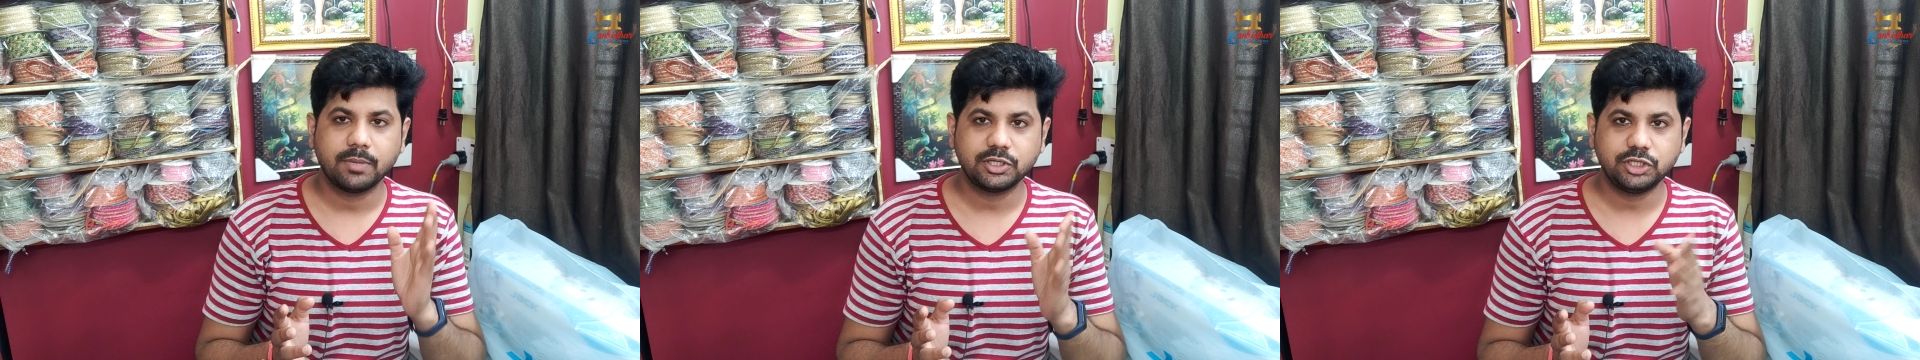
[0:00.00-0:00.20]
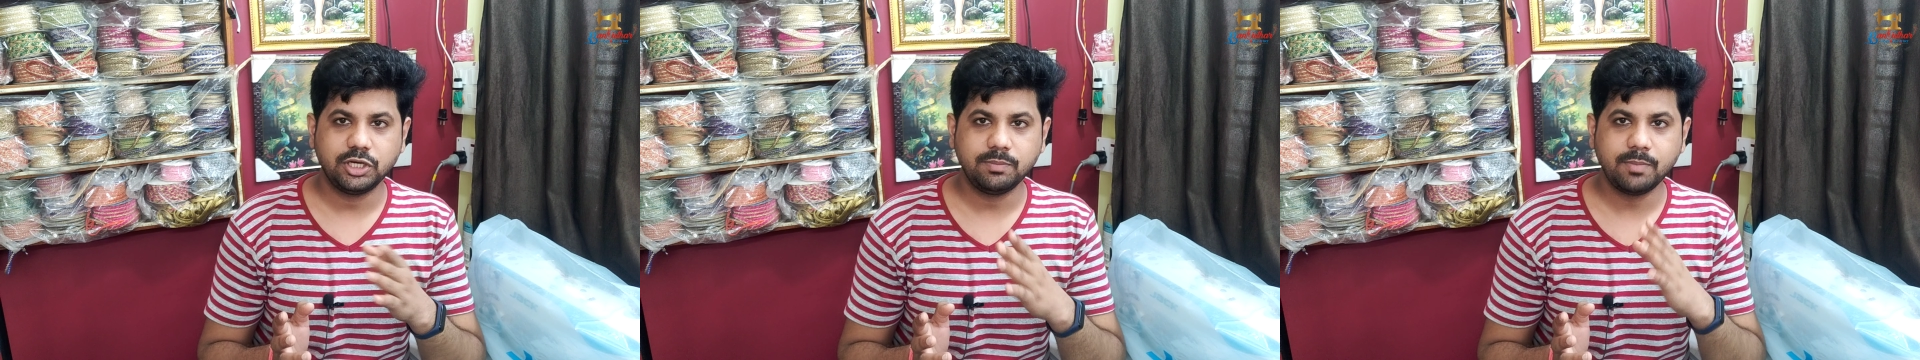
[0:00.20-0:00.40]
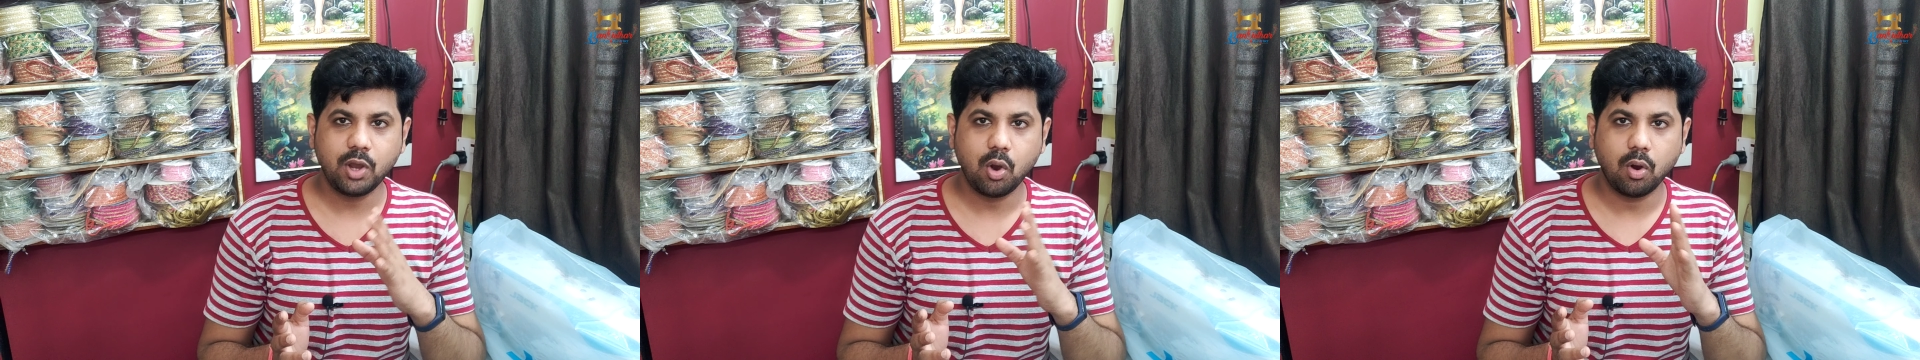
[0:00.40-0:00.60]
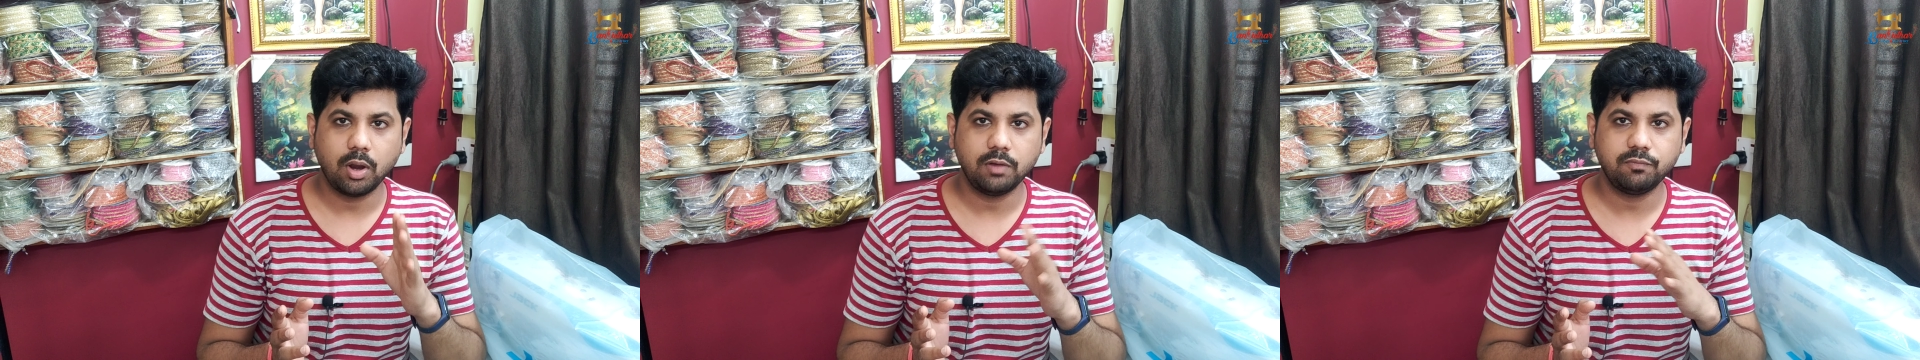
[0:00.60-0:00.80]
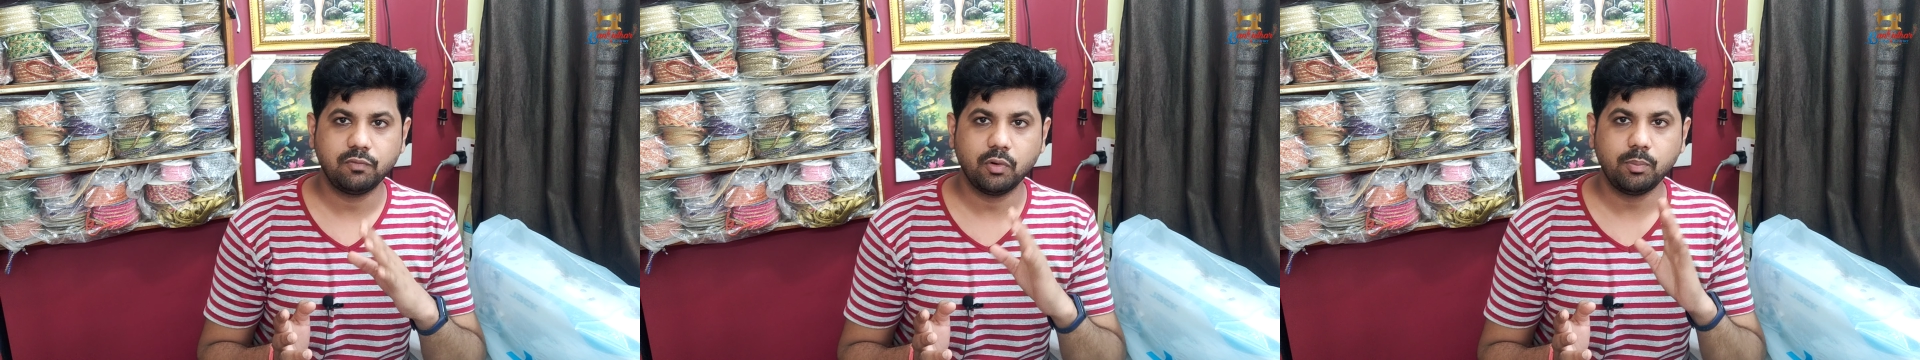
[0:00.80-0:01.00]
मशीन में
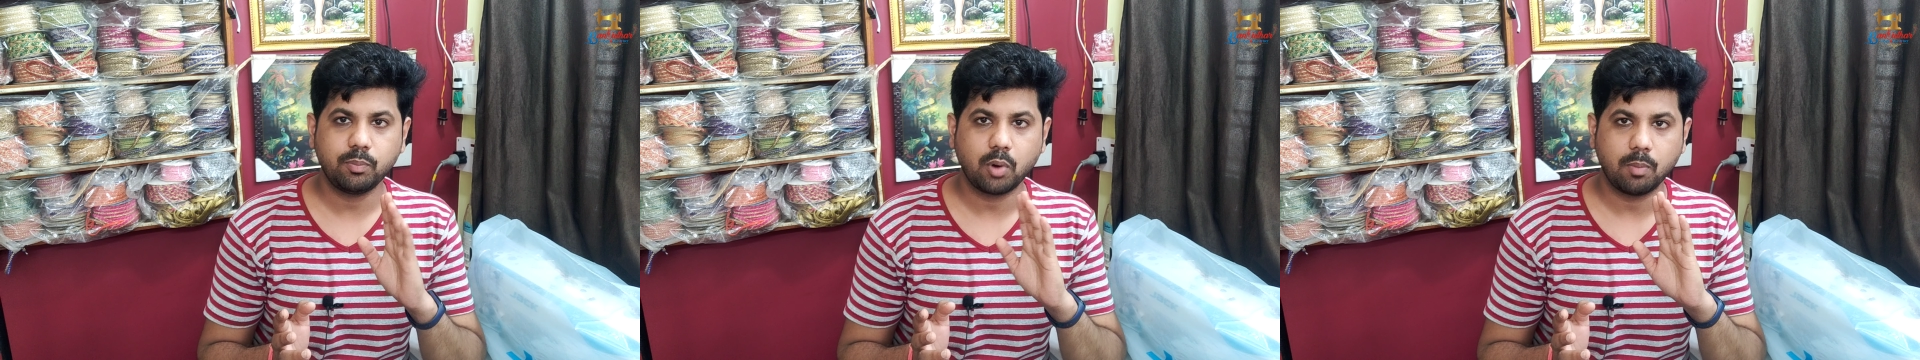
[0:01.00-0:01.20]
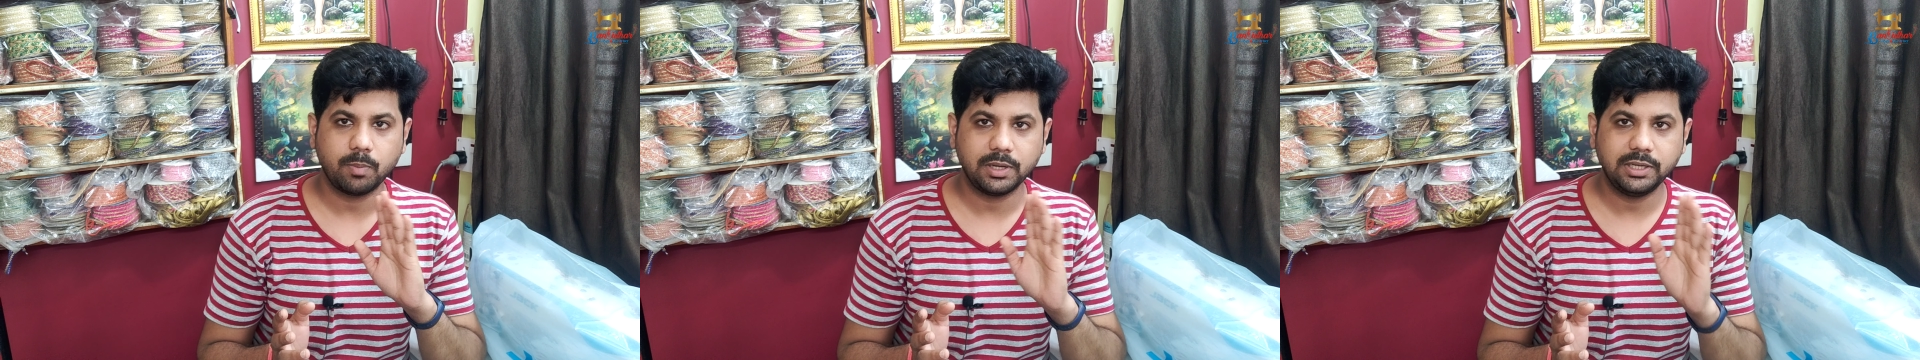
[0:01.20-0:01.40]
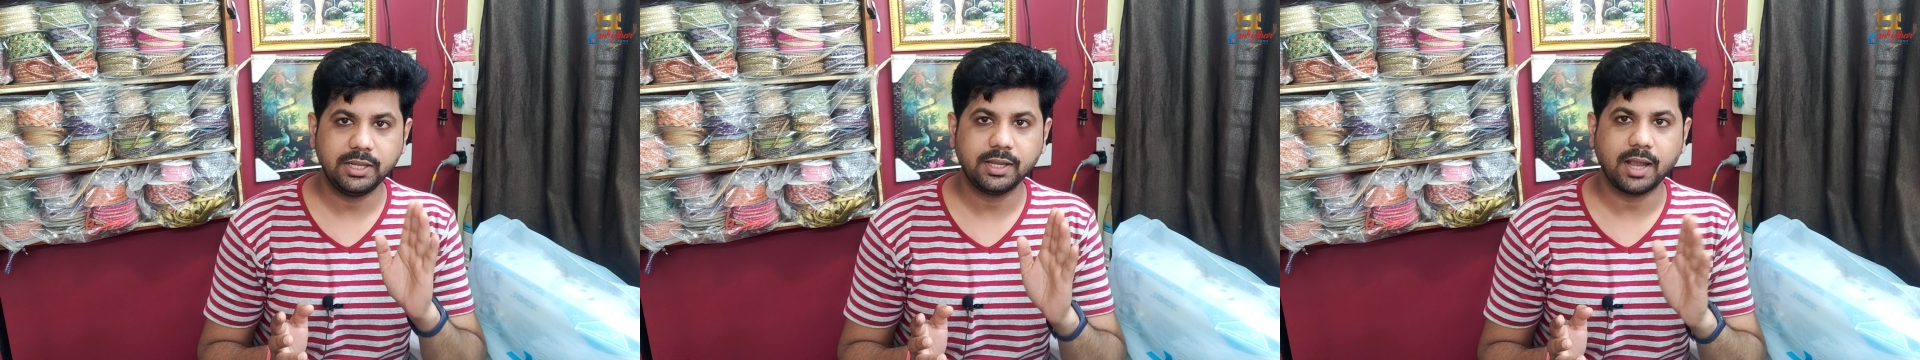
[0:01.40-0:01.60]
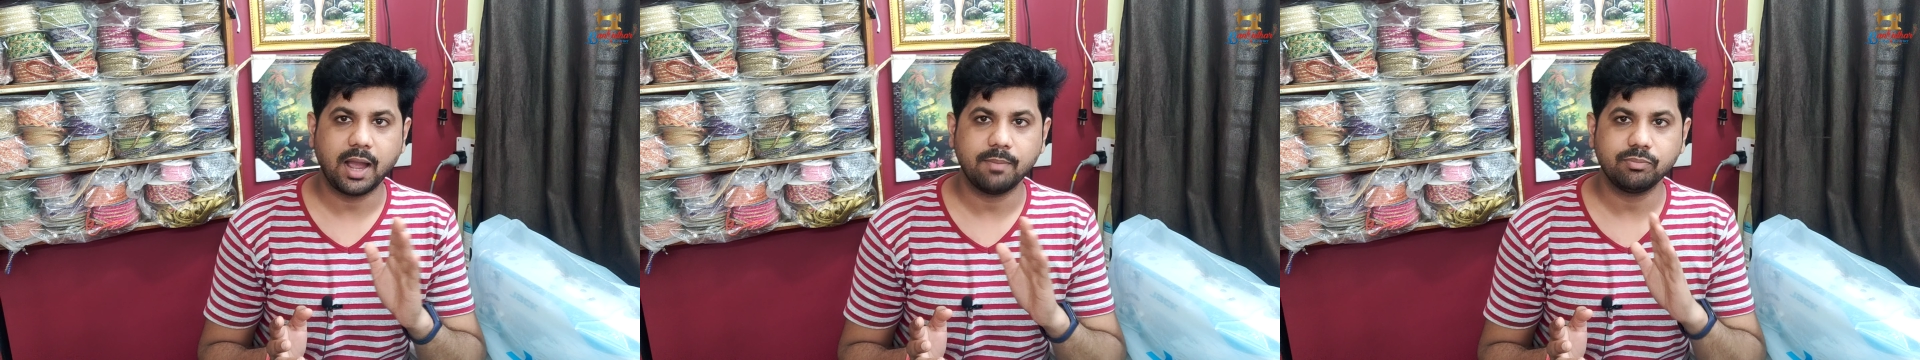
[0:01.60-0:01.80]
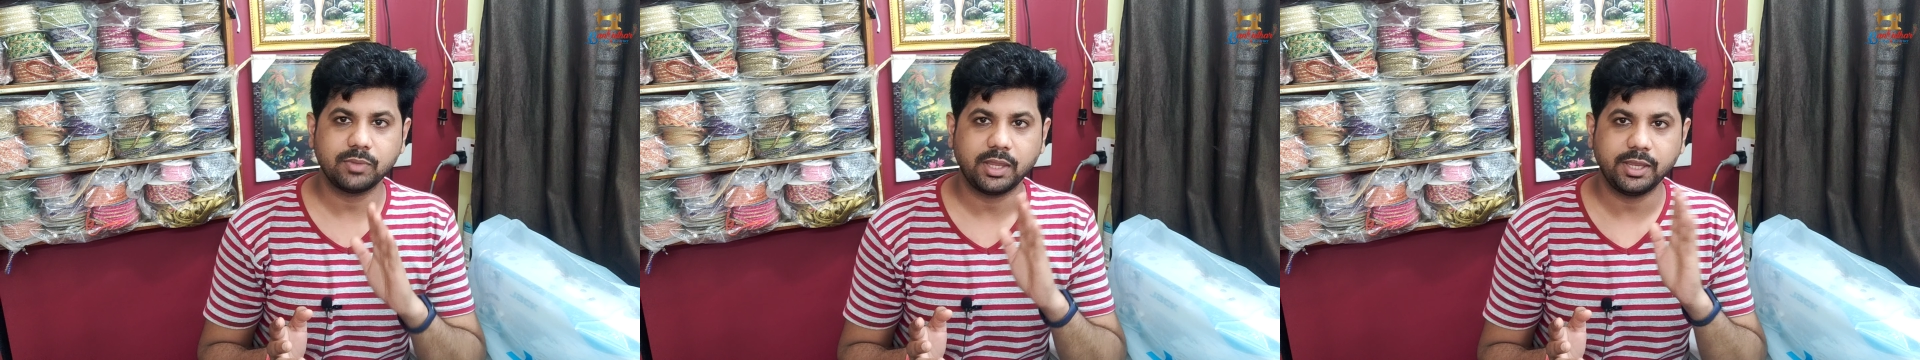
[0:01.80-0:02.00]
ऑयल फ्लो प्रॉपरली
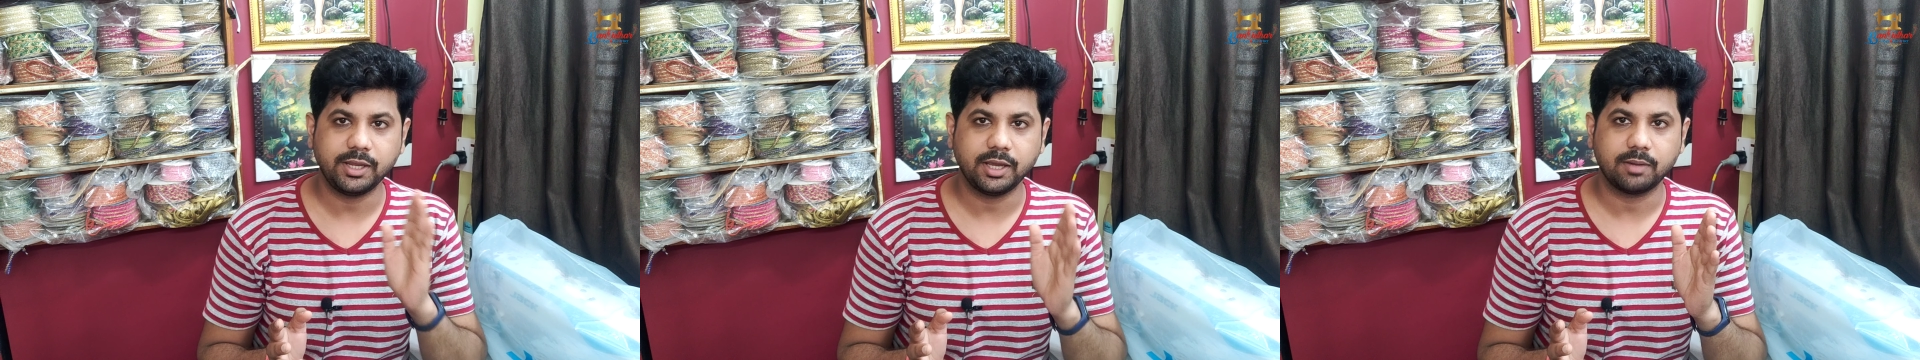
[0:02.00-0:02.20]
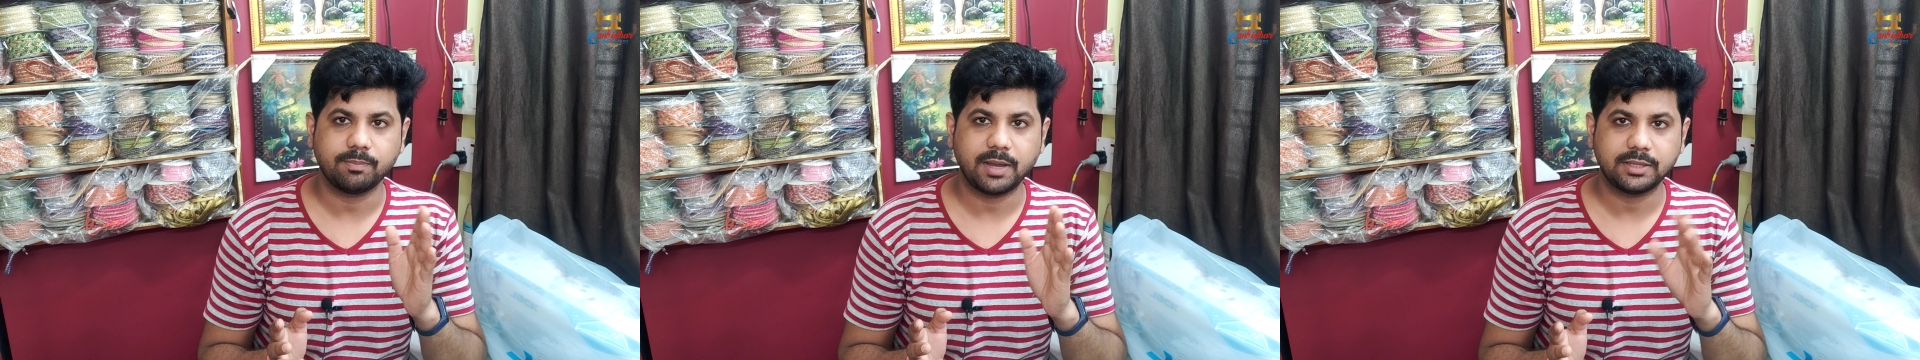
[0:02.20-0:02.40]
काम नहीं कर